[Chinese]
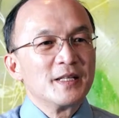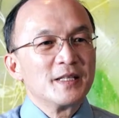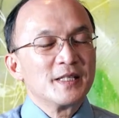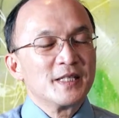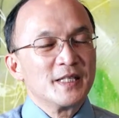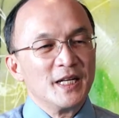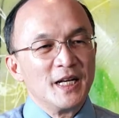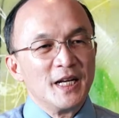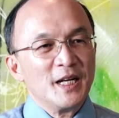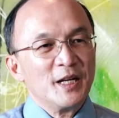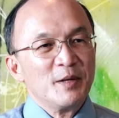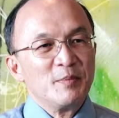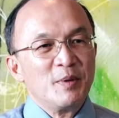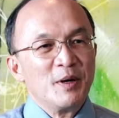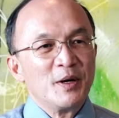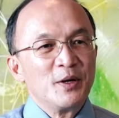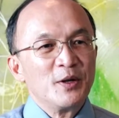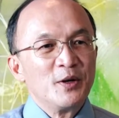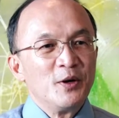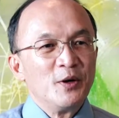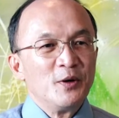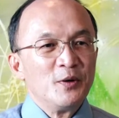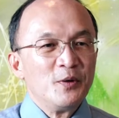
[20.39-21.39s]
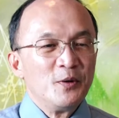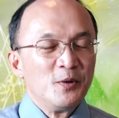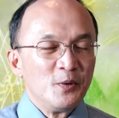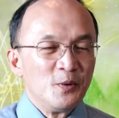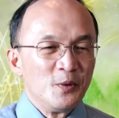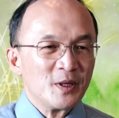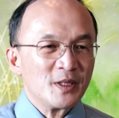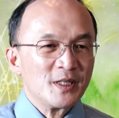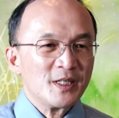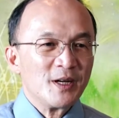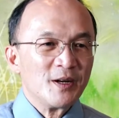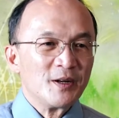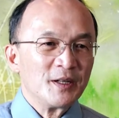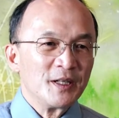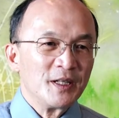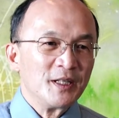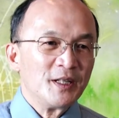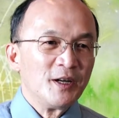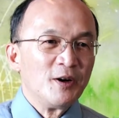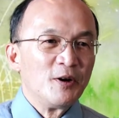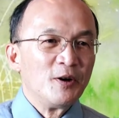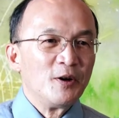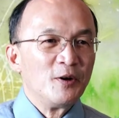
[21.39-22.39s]
亲爱的朋友，我叫李
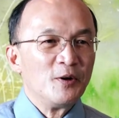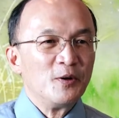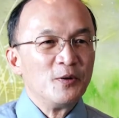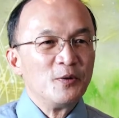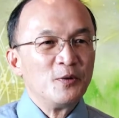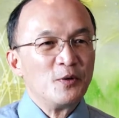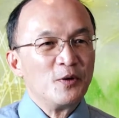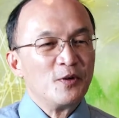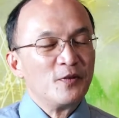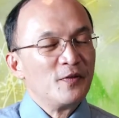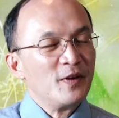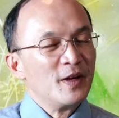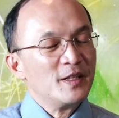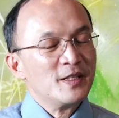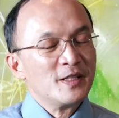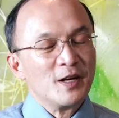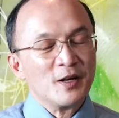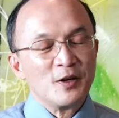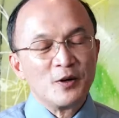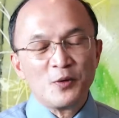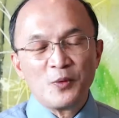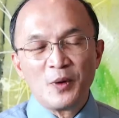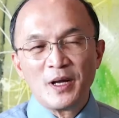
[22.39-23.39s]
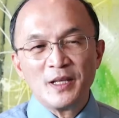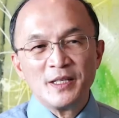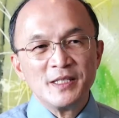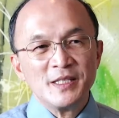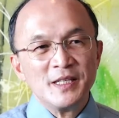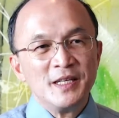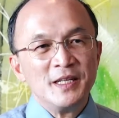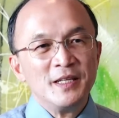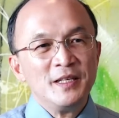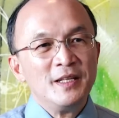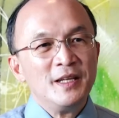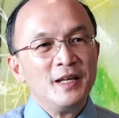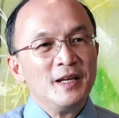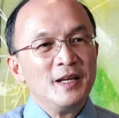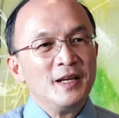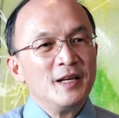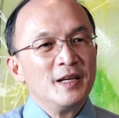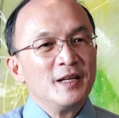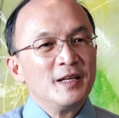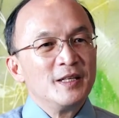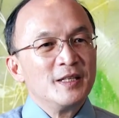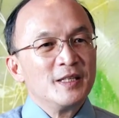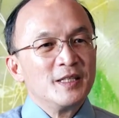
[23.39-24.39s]
道红，我非常关心
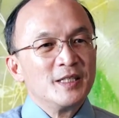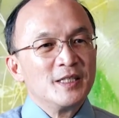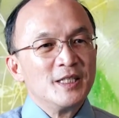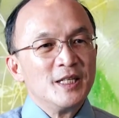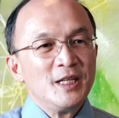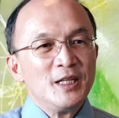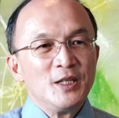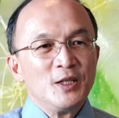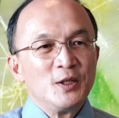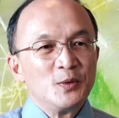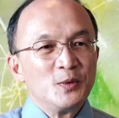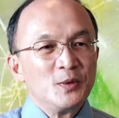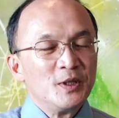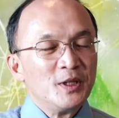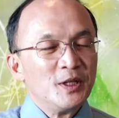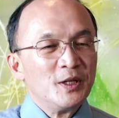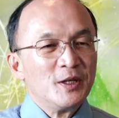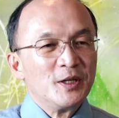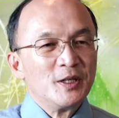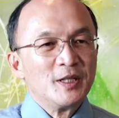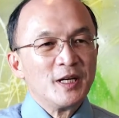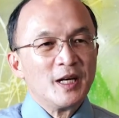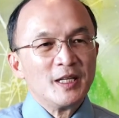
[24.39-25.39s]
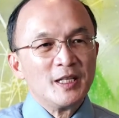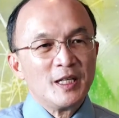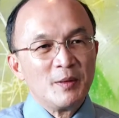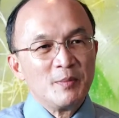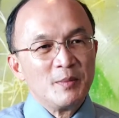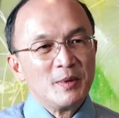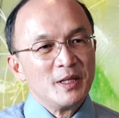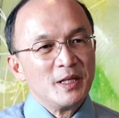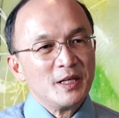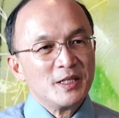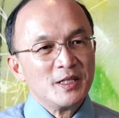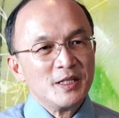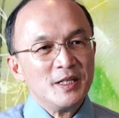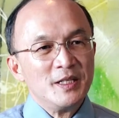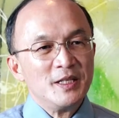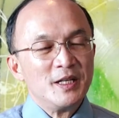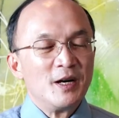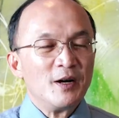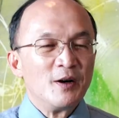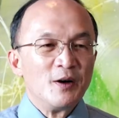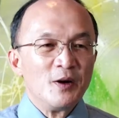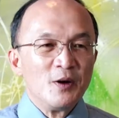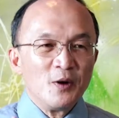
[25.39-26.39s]
信徒第二代他们的信
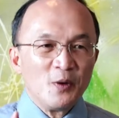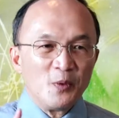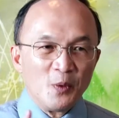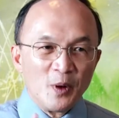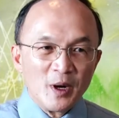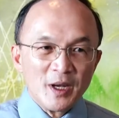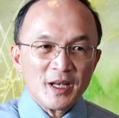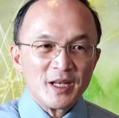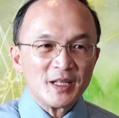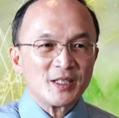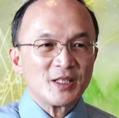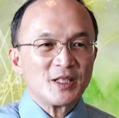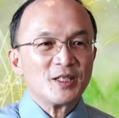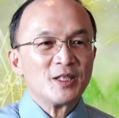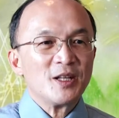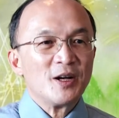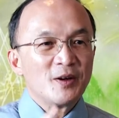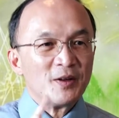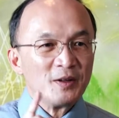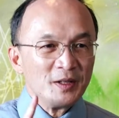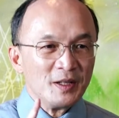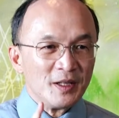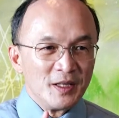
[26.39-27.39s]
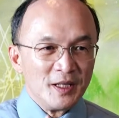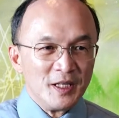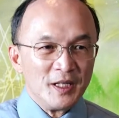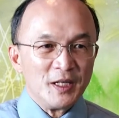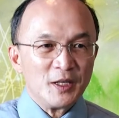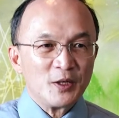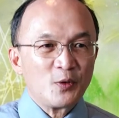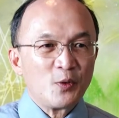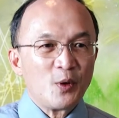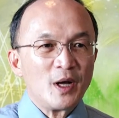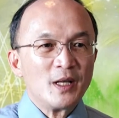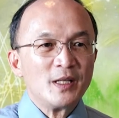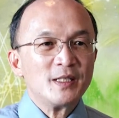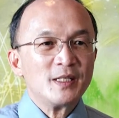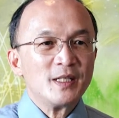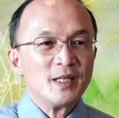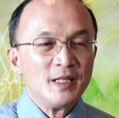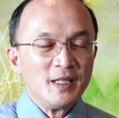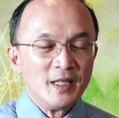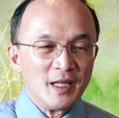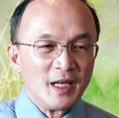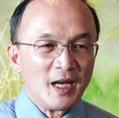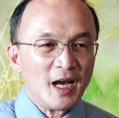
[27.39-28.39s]
仰。我也知道你关
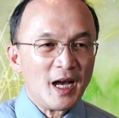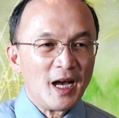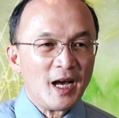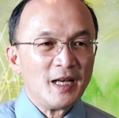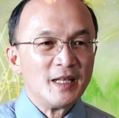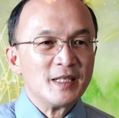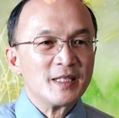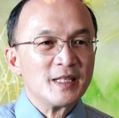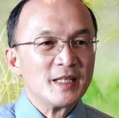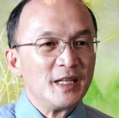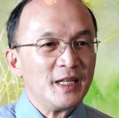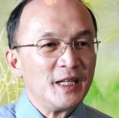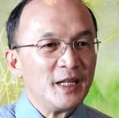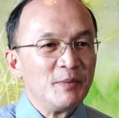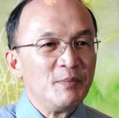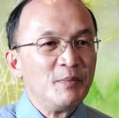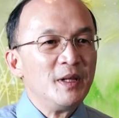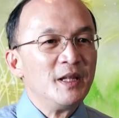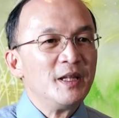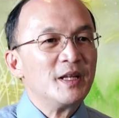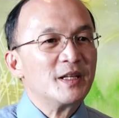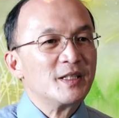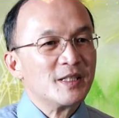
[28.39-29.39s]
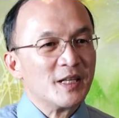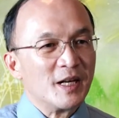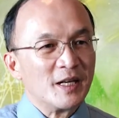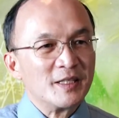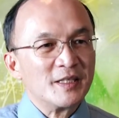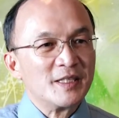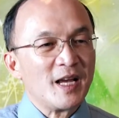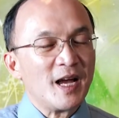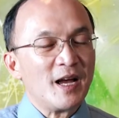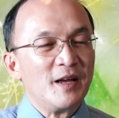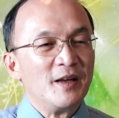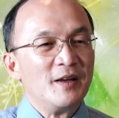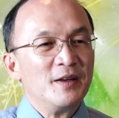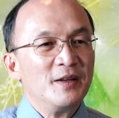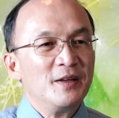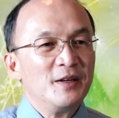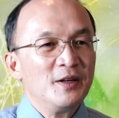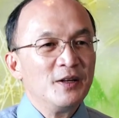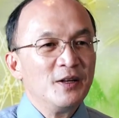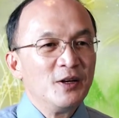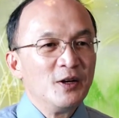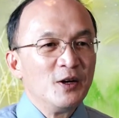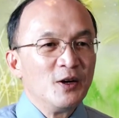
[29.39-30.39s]
心你孩子灵命的成长。
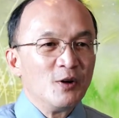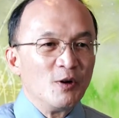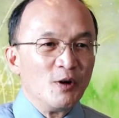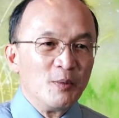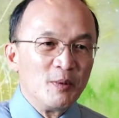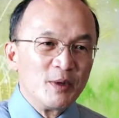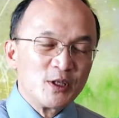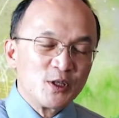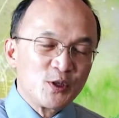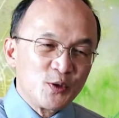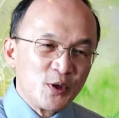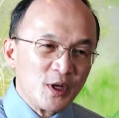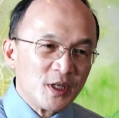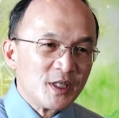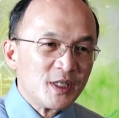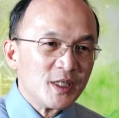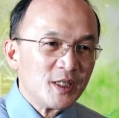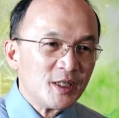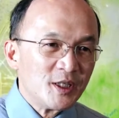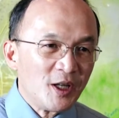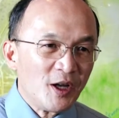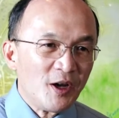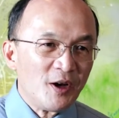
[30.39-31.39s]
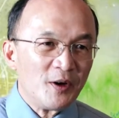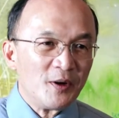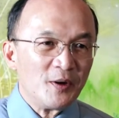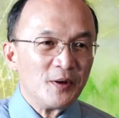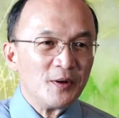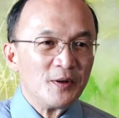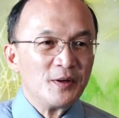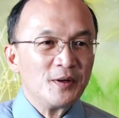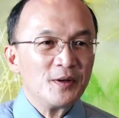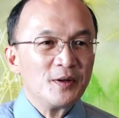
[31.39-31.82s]
我们学习到，